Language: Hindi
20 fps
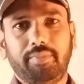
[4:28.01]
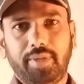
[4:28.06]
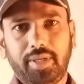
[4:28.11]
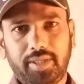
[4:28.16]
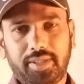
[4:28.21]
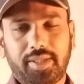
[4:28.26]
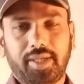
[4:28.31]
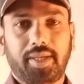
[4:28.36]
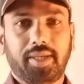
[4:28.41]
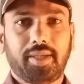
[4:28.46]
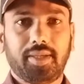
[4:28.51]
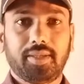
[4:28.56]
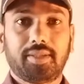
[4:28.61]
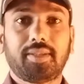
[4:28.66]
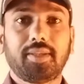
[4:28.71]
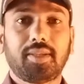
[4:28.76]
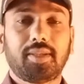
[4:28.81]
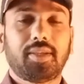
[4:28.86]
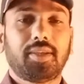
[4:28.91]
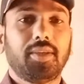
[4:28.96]
मिल
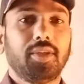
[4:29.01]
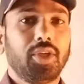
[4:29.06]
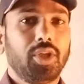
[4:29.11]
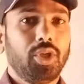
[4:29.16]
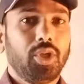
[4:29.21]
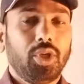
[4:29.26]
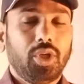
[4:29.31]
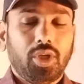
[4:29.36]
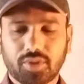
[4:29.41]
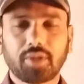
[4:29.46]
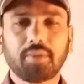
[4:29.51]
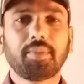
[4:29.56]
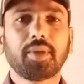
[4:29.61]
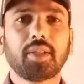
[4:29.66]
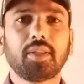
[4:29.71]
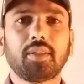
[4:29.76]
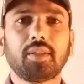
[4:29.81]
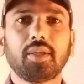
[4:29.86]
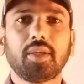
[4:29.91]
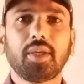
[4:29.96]
जाएंगे ठीक है उसके
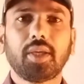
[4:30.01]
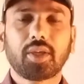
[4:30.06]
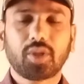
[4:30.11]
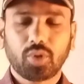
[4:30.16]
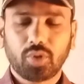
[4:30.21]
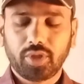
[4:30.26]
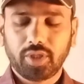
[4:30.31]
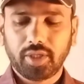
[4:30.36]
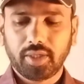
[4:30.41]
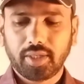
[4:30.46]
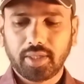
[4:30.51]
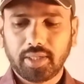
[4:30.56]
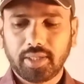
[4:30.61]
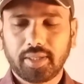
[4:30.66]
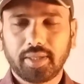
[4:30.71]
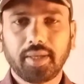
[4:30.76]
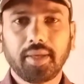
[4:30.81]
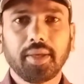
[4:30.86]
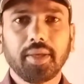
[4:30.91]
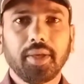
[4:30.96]
बाद एक और
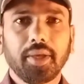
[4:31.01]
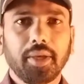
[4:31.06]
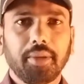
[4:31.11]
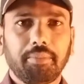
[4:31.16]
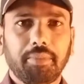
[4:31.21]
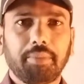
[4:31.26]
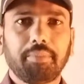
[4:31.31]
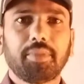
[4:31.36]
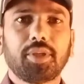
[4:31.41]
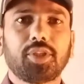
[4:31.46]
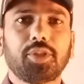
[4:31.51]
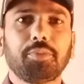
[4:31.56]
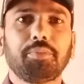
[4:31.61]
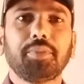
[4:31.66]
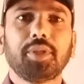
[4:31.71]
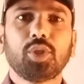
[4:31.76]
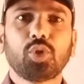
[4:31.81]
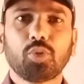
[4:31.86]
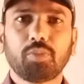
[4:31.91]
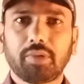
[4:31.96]
डिटेल है
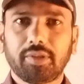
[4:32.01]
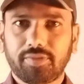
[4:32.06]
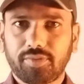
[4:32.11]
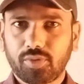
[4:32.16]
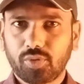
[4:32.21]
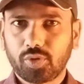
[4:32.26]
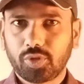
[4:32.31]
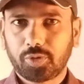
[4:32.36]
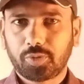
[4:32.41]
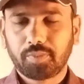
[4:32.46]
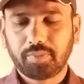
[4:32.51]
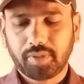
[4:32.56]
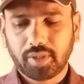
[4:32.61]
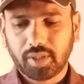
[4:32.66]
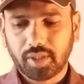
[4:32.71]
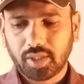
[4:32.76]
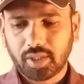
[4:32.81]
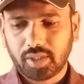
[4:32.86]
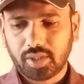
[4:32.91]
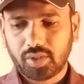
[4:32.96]
मेंबरशिप में जो मैं फॉन्ट्स
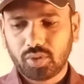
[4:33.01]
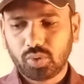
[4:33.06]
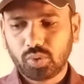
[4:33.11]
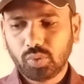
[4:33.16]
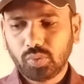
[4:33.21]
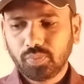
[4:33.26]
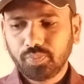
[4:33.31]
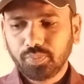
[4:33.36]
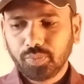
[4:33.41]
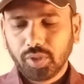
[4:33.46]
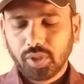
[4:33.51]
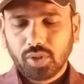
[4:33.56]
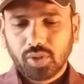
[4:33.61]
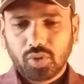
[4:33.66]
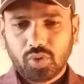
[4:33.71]
बना रहा हूँ